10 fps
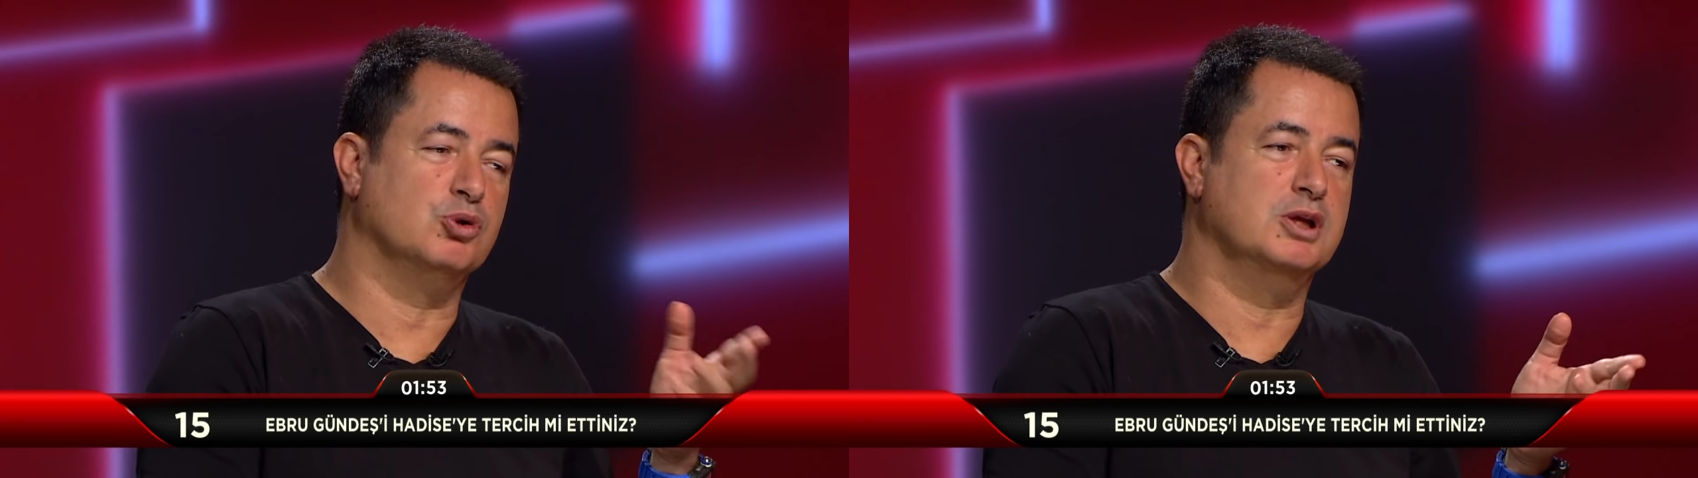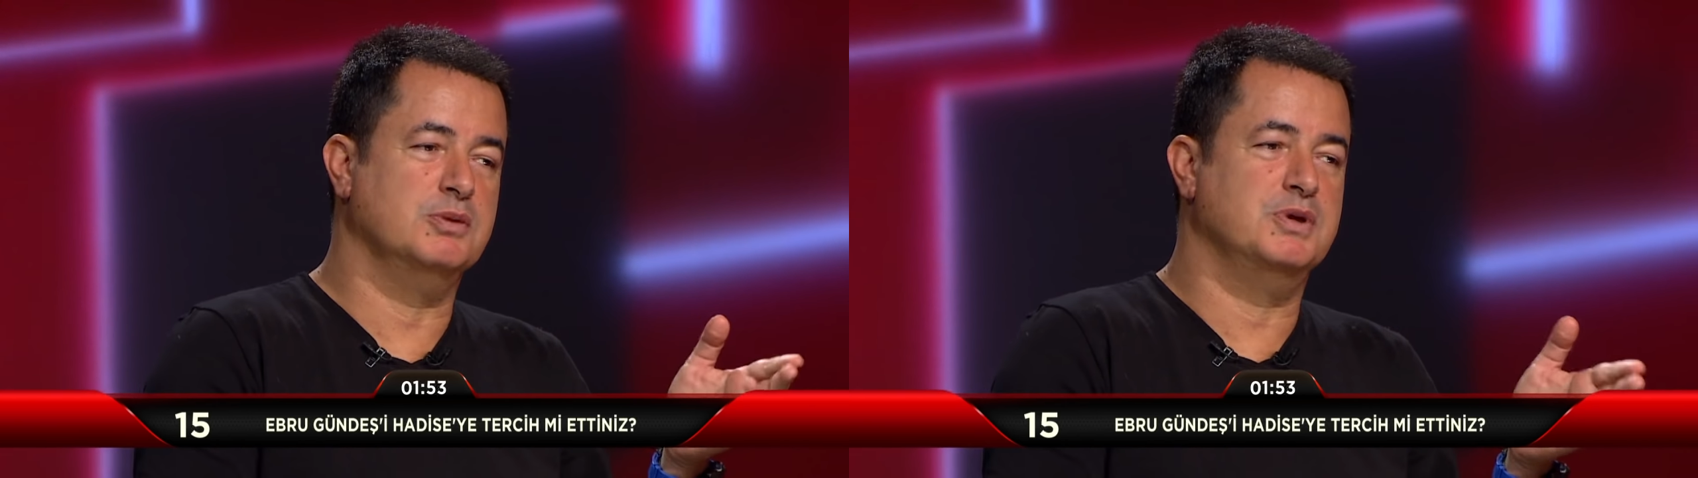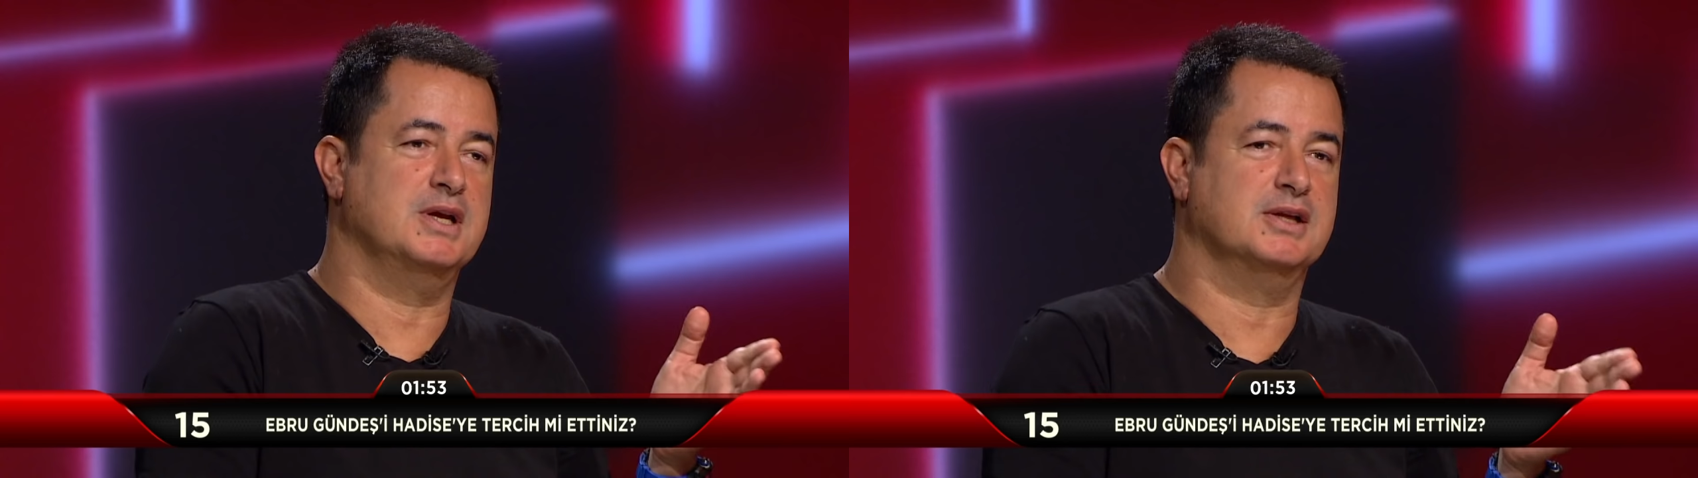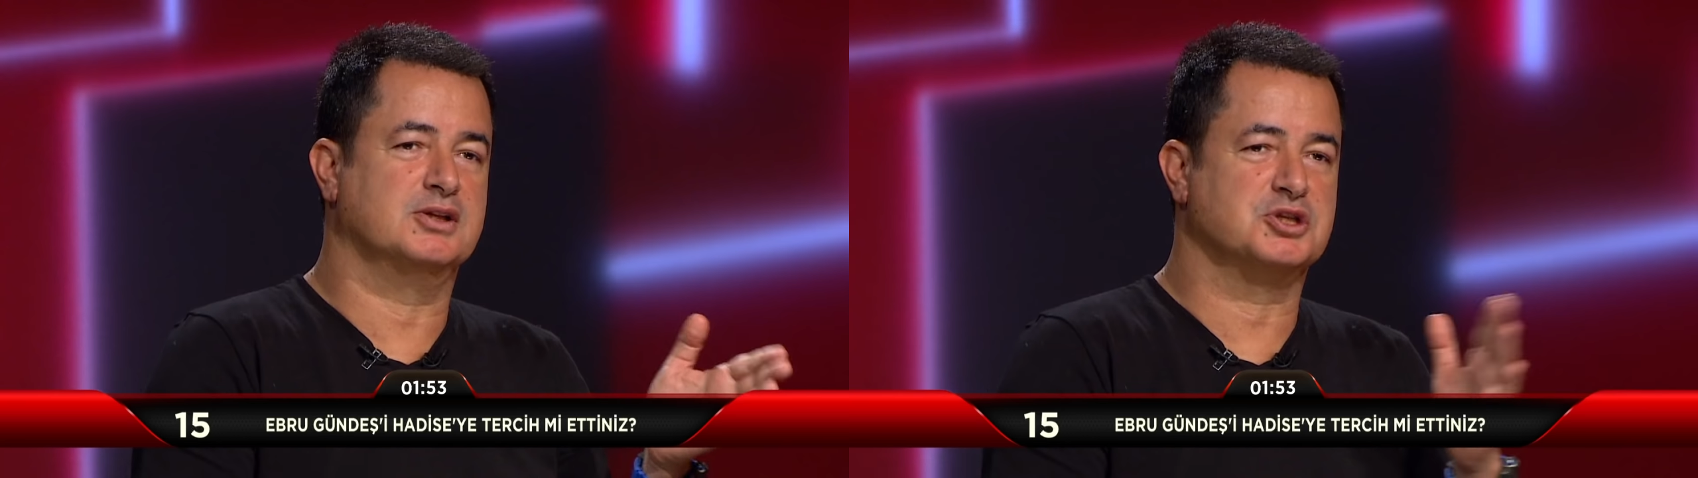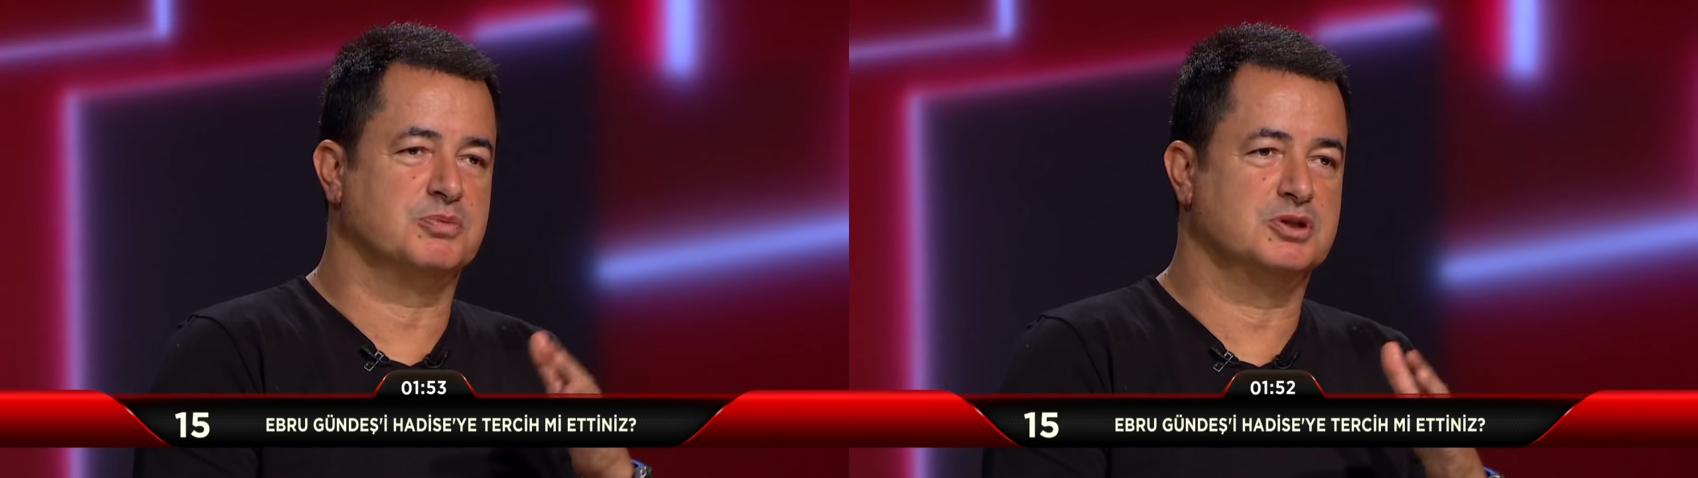olayı bir yere
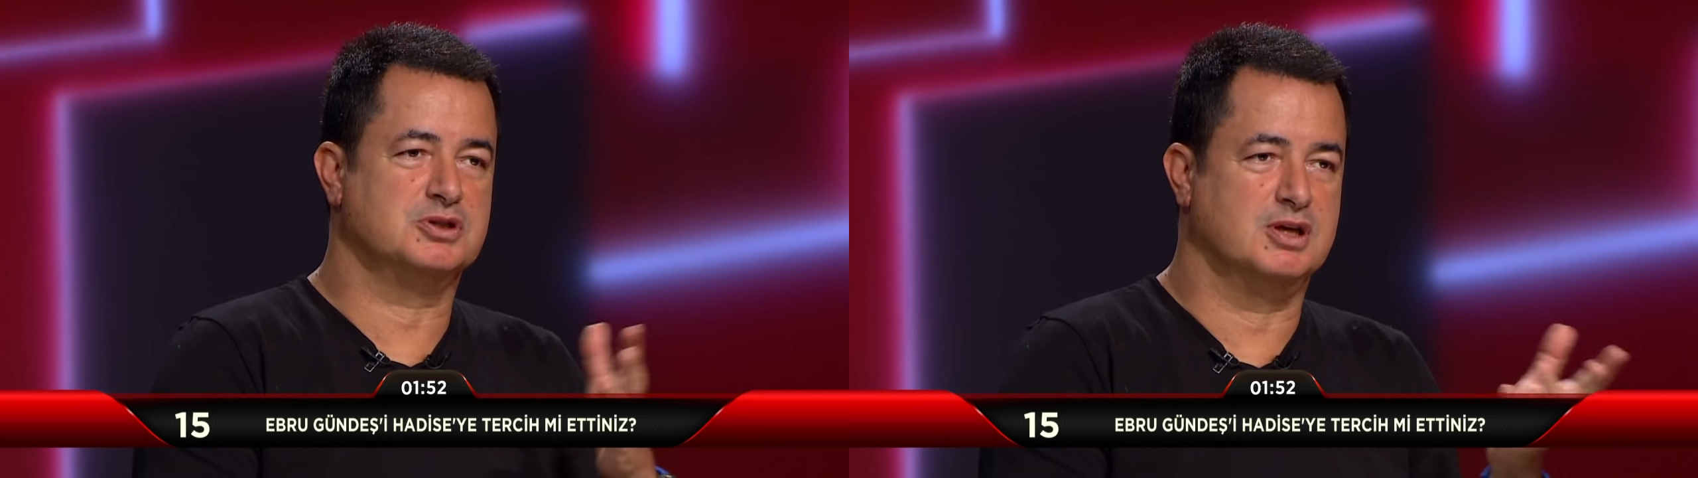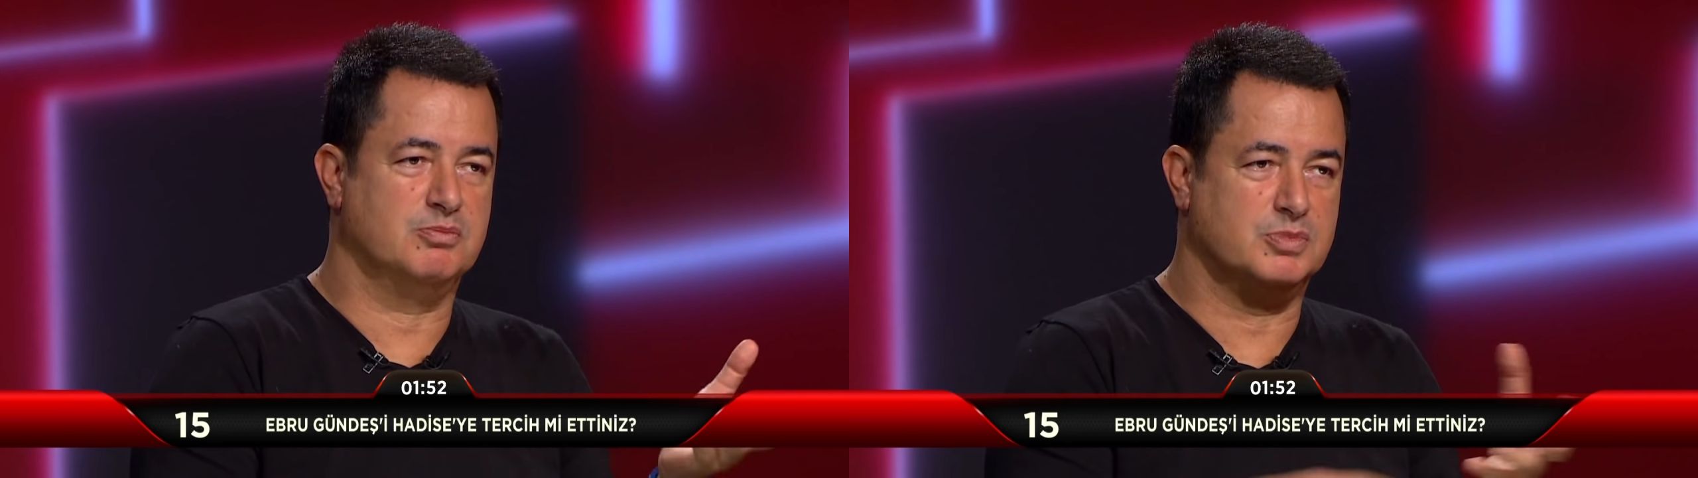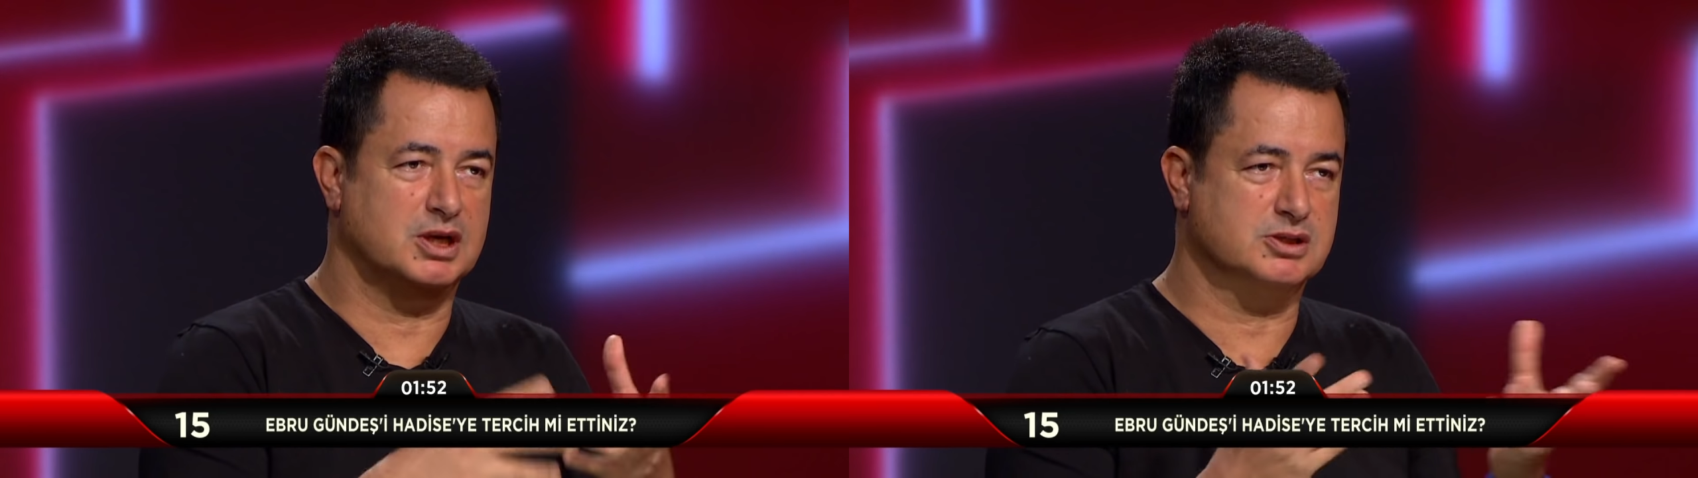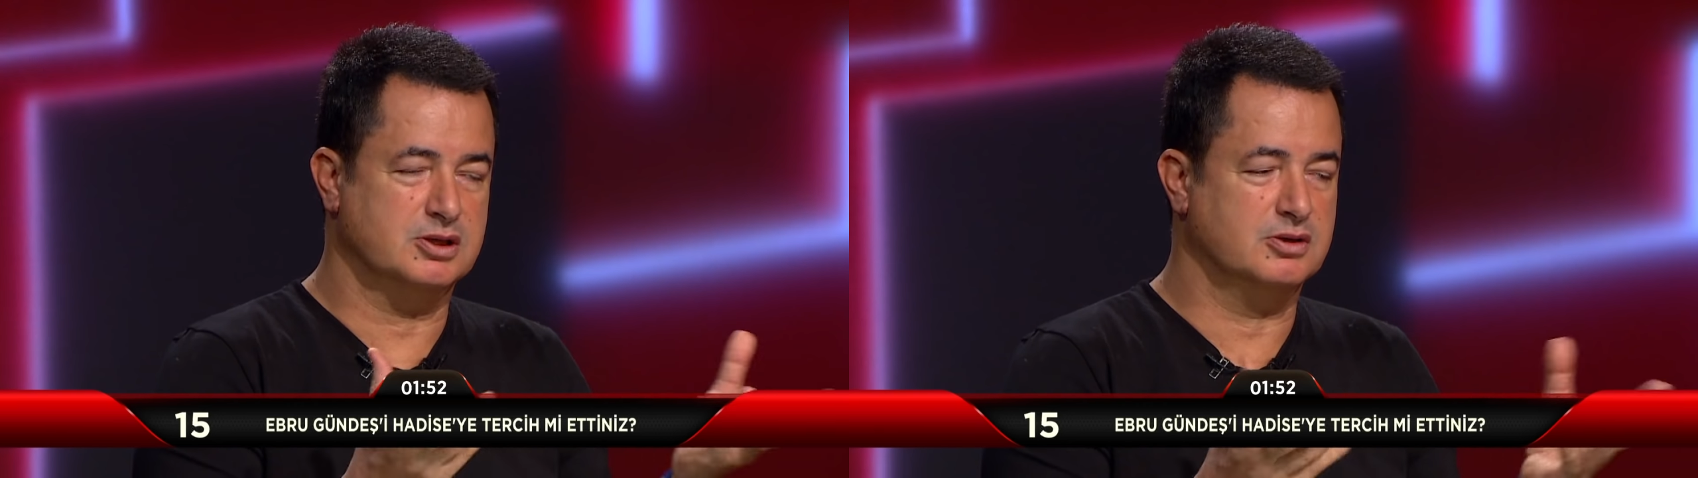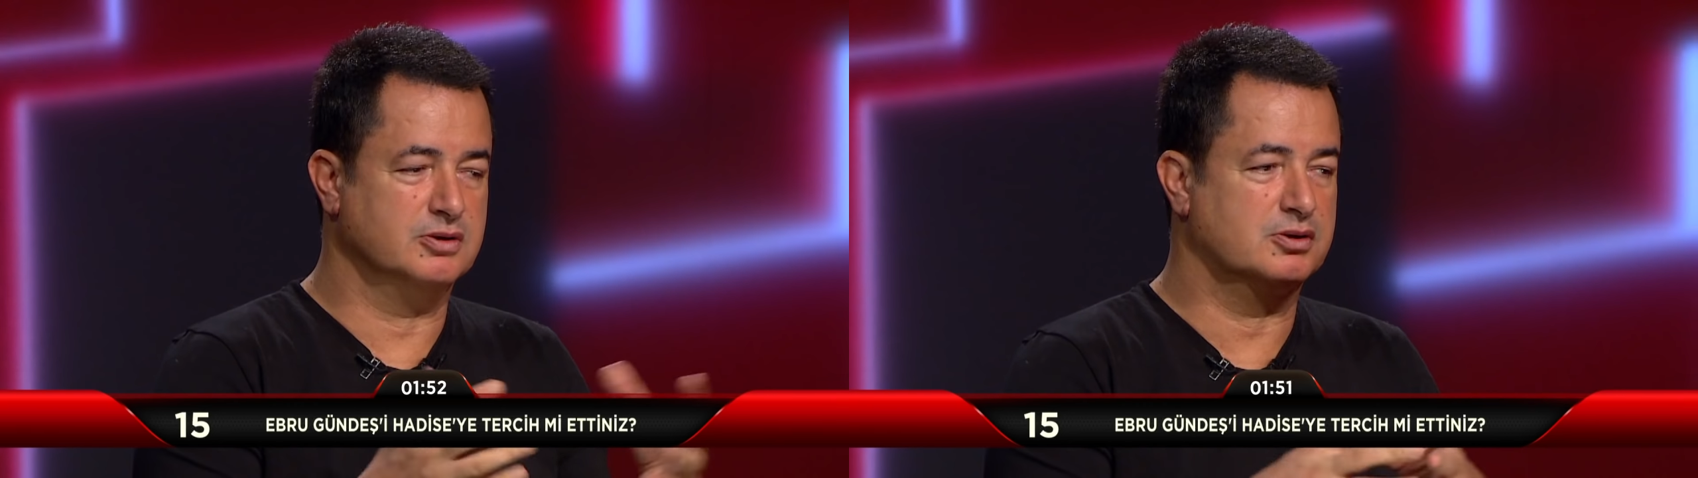taşımak isteyen
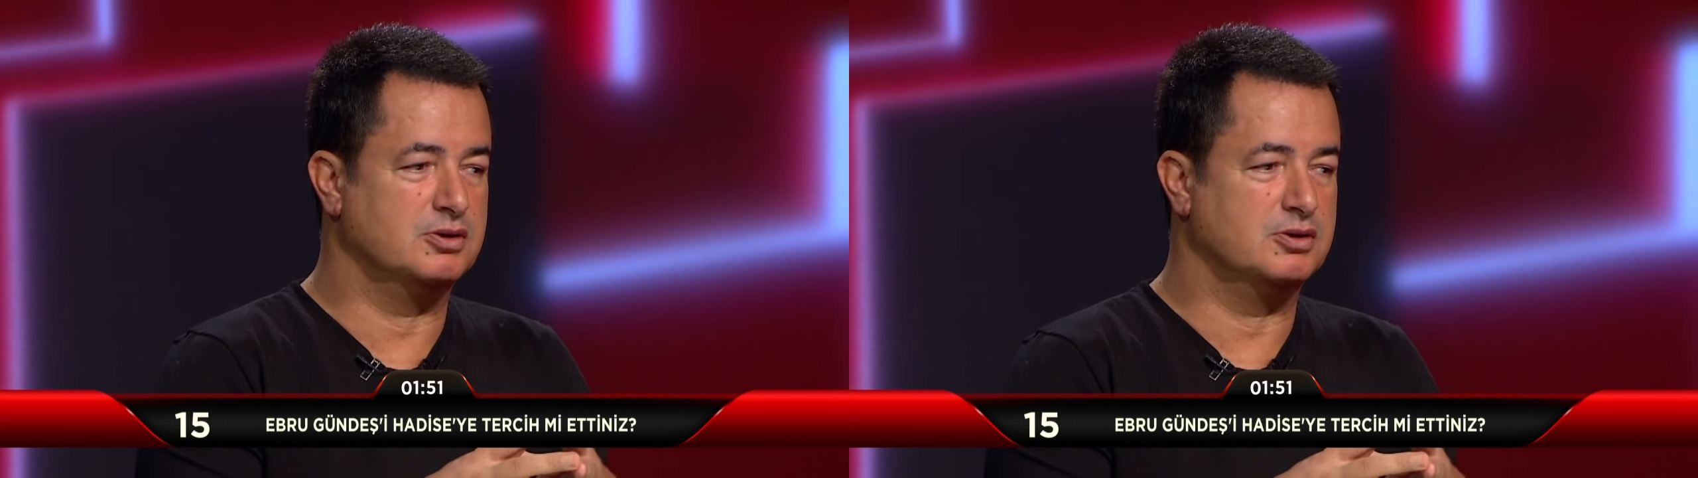bazı e,